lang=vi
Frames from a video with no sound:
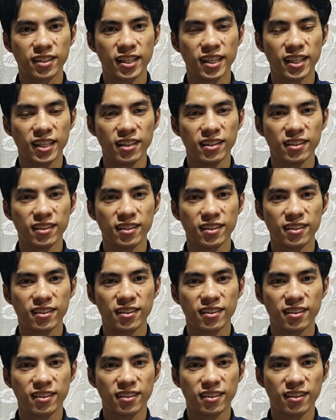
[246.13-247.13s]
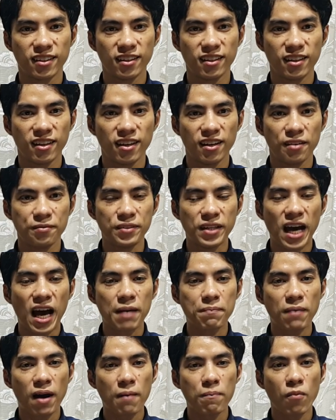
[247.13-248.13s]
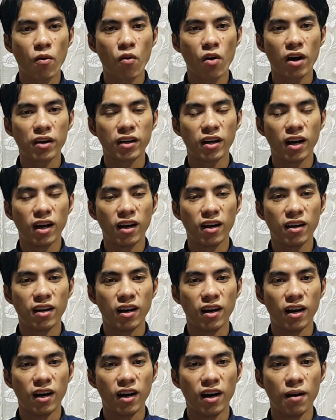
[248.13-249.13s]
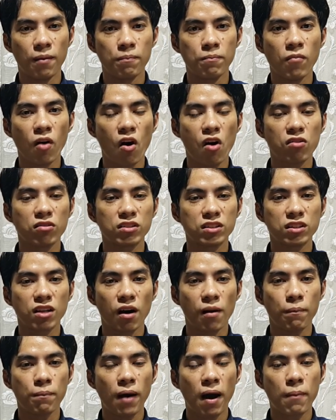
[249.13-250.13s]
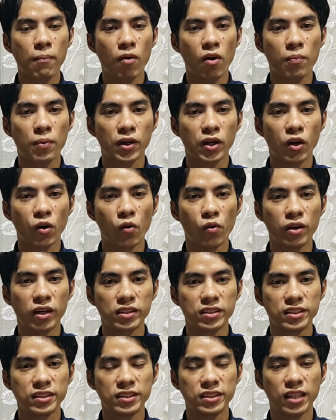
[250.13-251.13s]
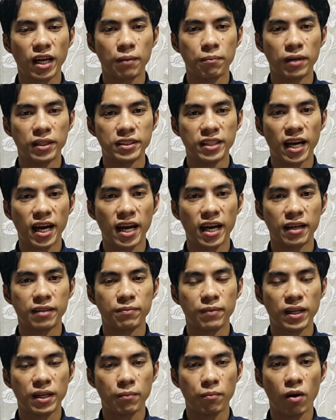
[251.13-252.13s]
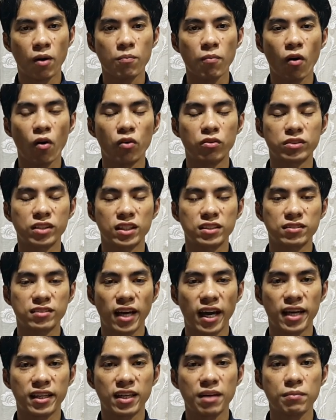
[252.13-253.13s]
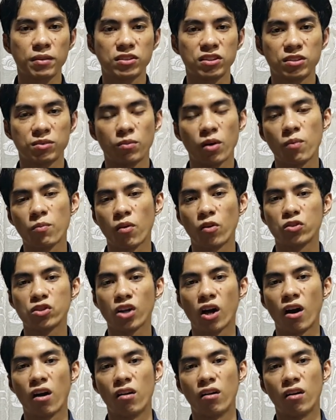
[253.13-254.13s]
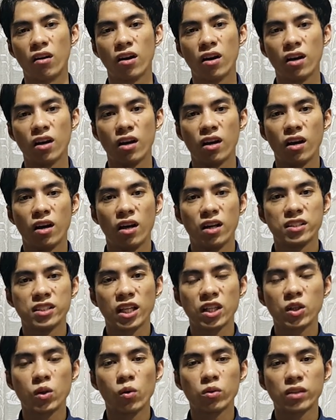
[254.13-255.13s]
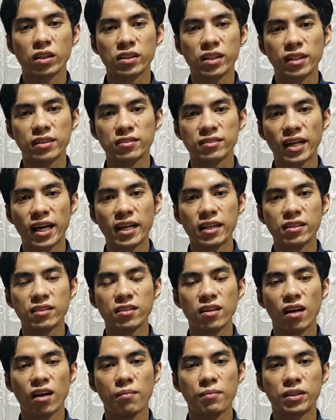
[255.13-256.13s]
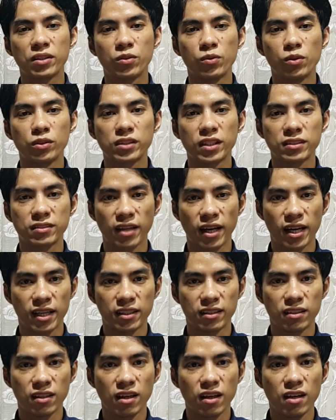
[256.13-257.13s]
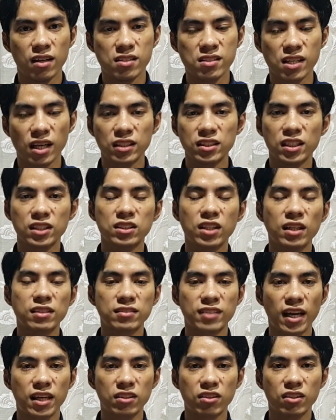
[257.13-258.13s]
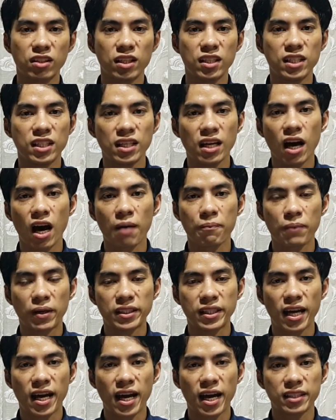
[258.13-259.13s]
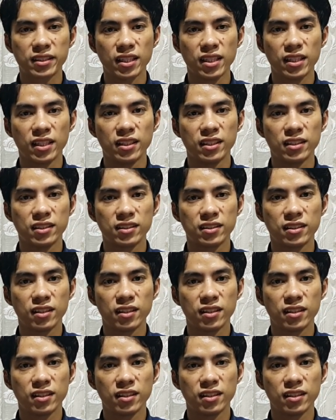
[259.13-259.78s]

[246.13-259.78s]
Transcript: ok vì ai bác bó đó là mong rồi có bác bó nâu nó hư dàng mạch đài về bóng ôn tới sáng nó bà xin bóng ôn chồng chẳng cô tới sáng đứa con mình cô tới sáng chẳng nhưng tới sáng được kia nó ọt bánh hà tê